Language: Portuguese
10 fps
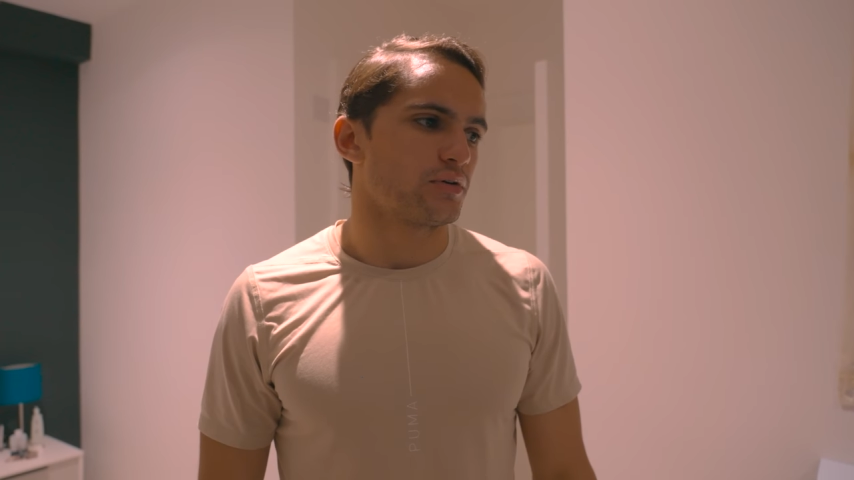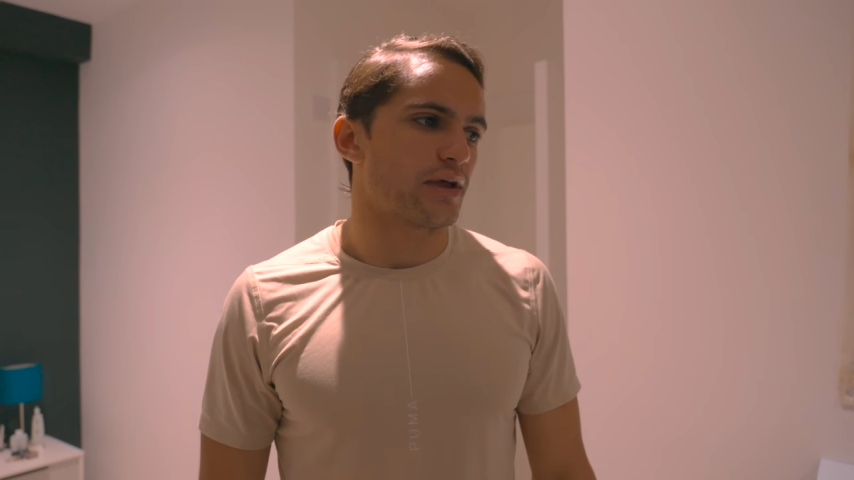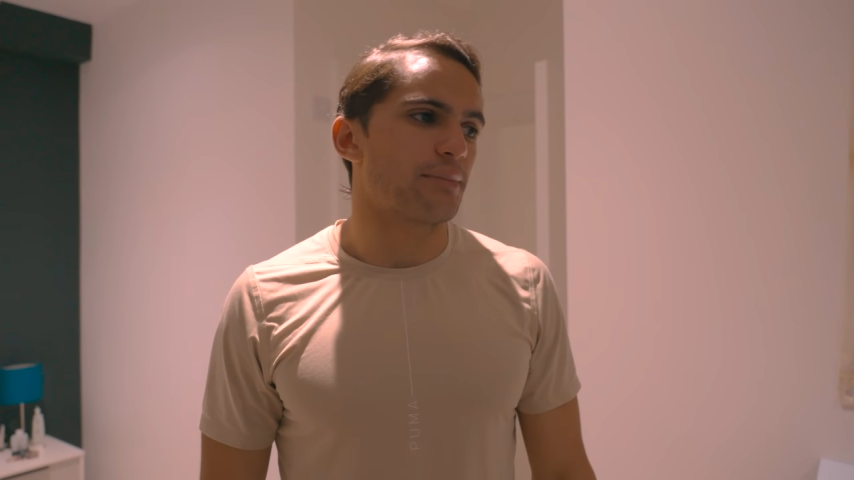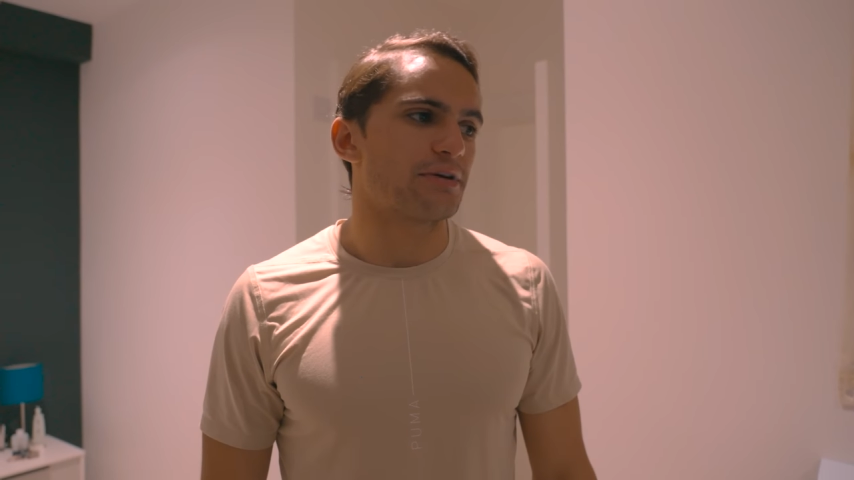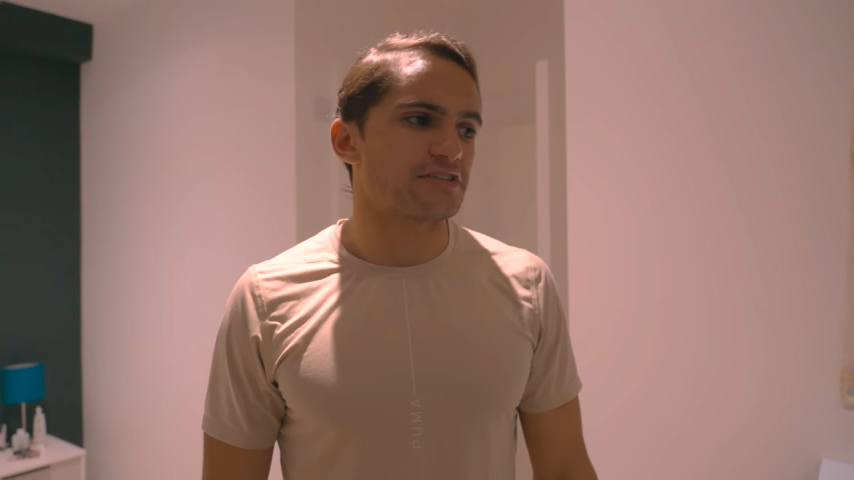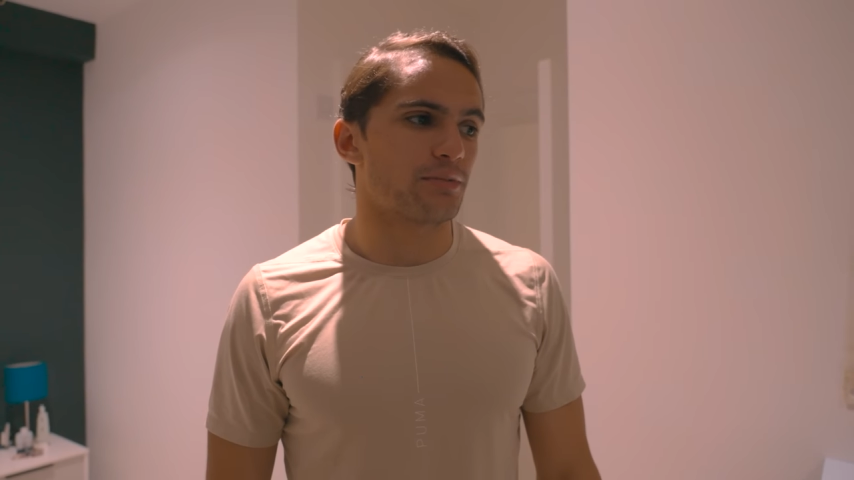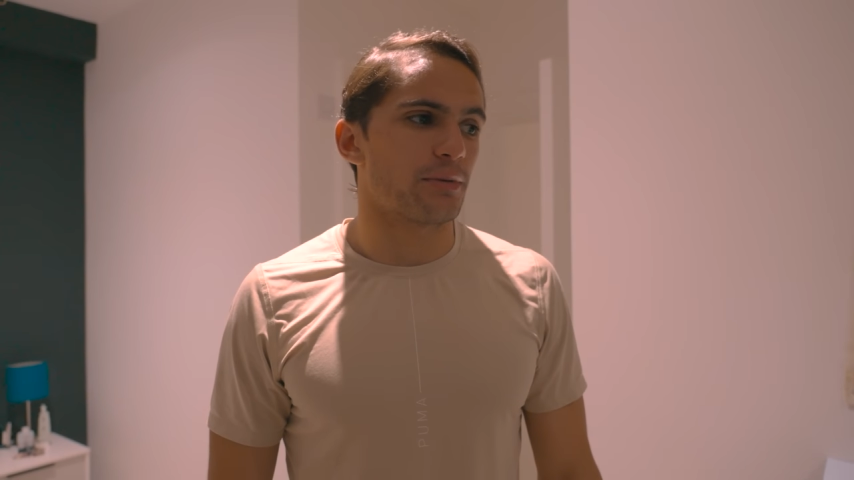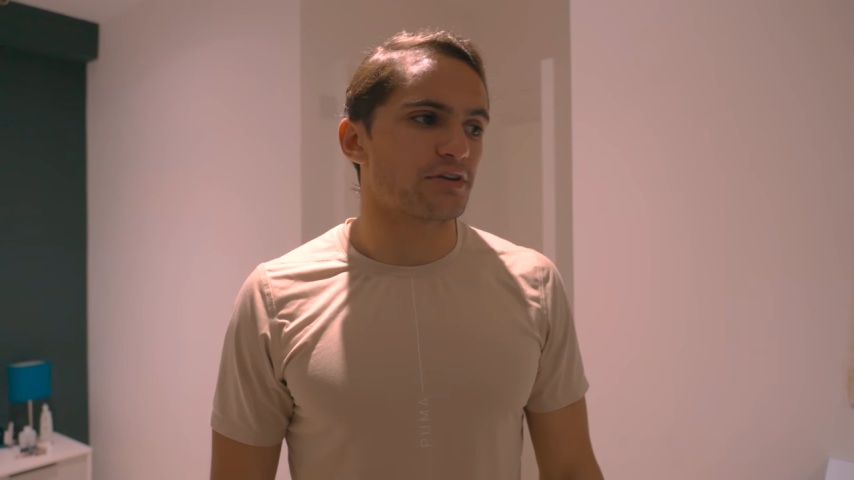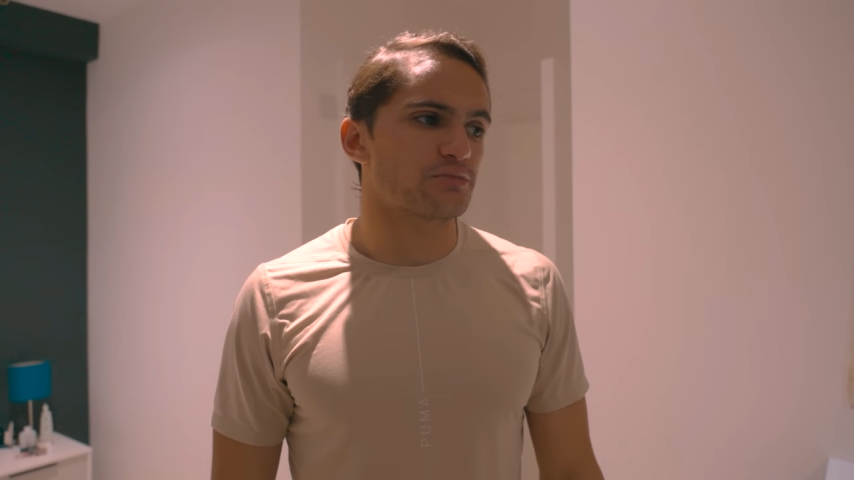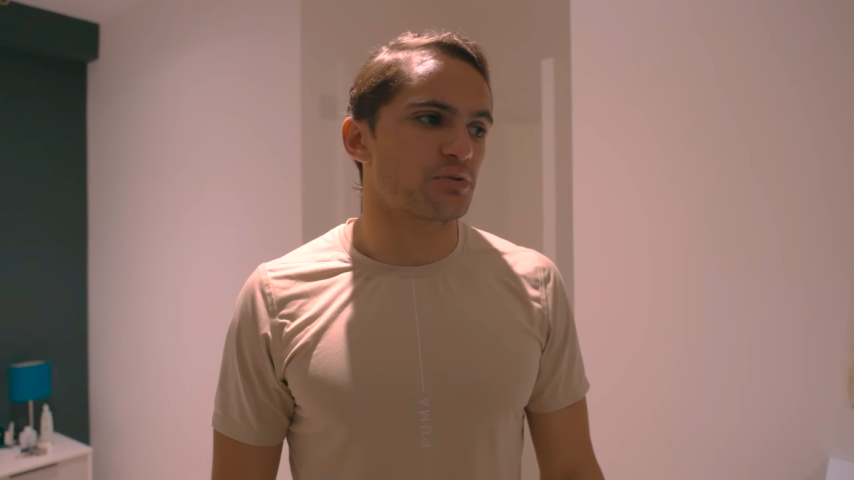É, mas também
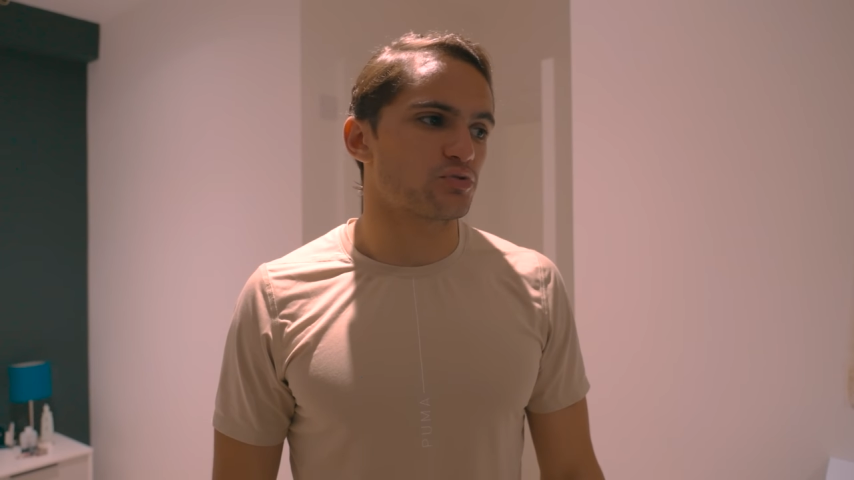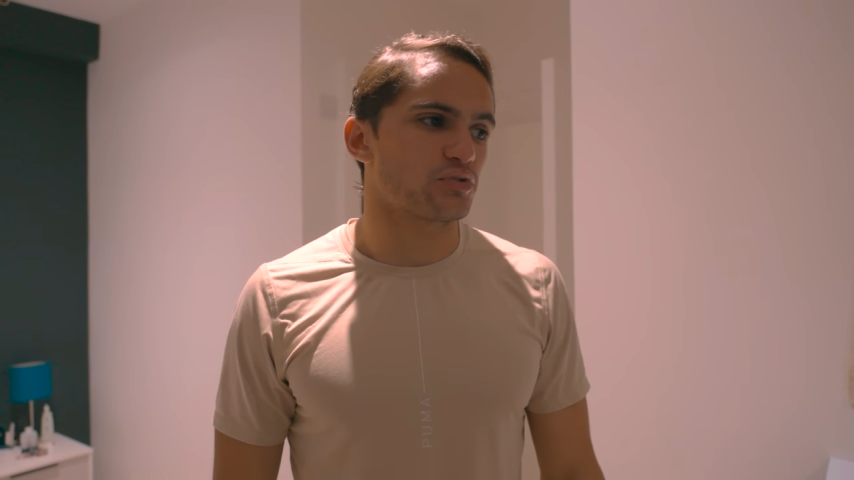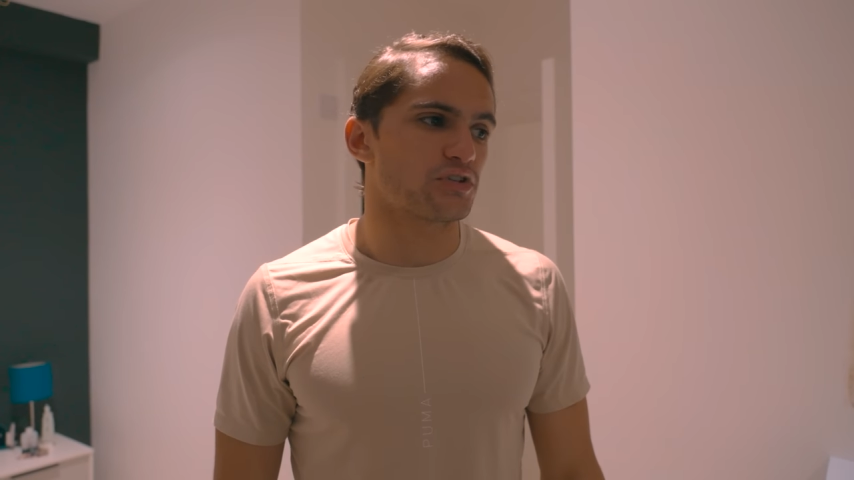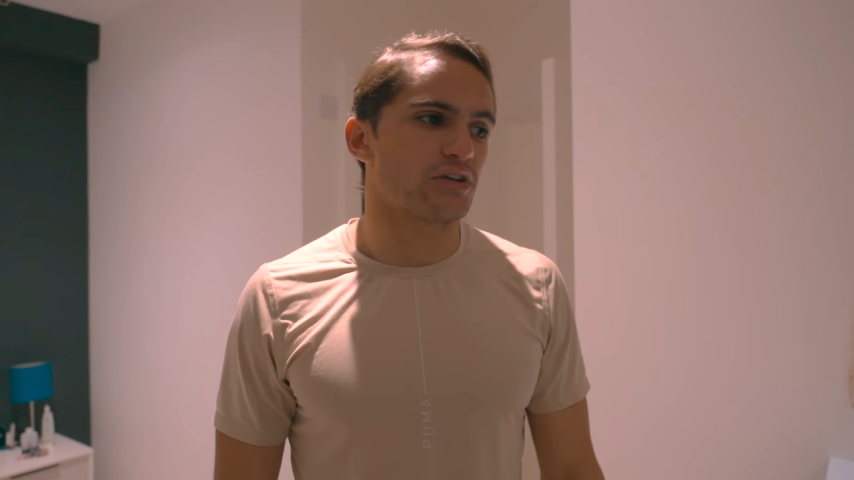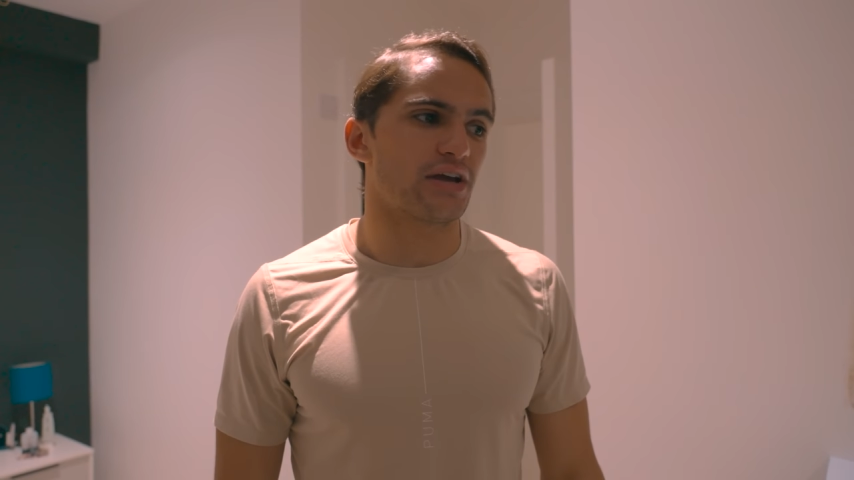para as pessoas que